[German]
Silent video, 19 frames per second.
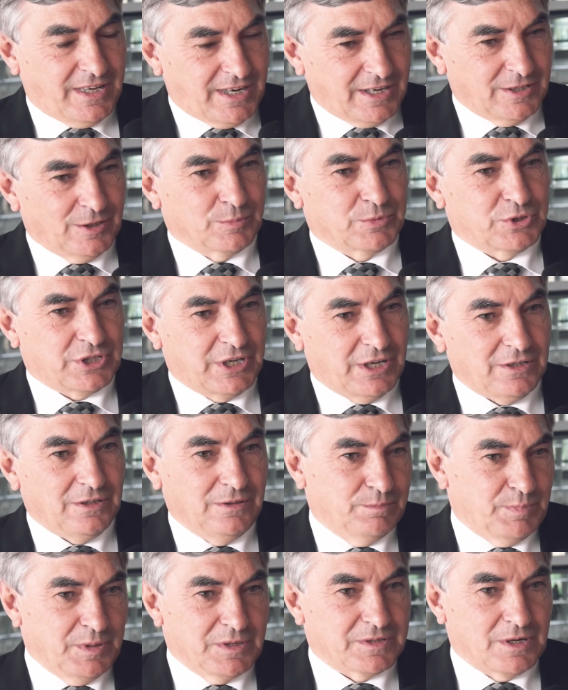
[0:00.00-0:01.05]
Ehrenamt
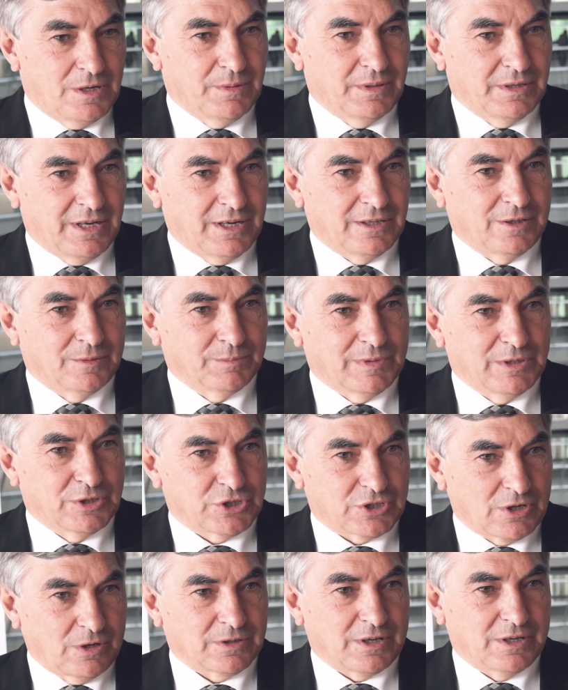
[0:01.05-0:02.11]
stärken. Bin selber ehrenamtlich
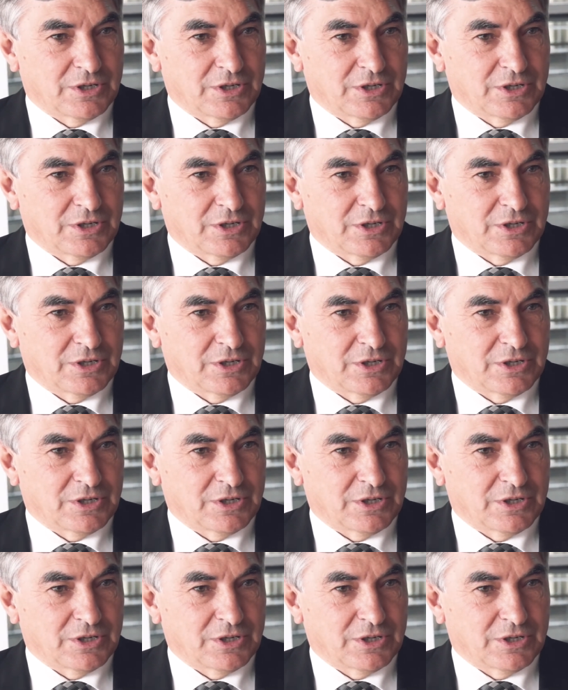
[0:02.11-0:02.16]
stark